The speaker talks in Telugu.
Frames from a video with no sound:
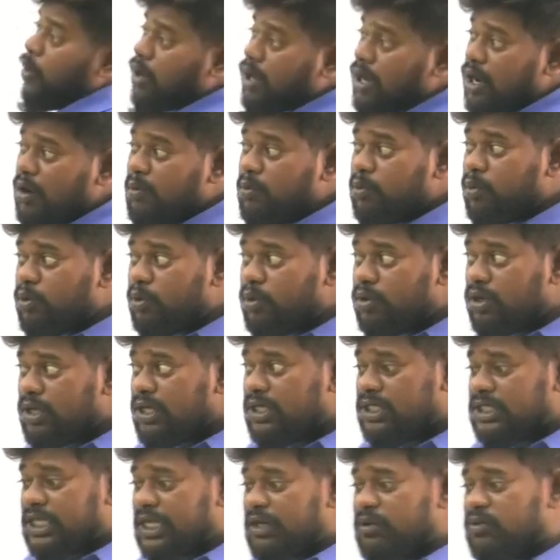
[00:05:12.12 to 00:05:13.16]
ఒక
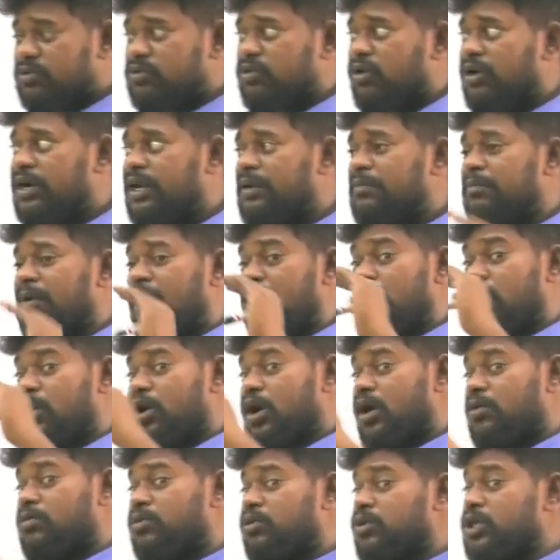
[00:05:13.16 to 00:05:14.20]
ఊరి చెరువుతోటి
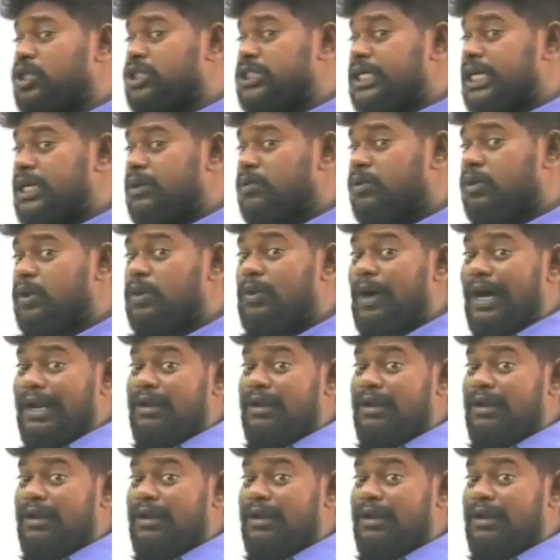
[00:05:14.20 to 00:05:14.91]
మరొక ఊరి చెరువును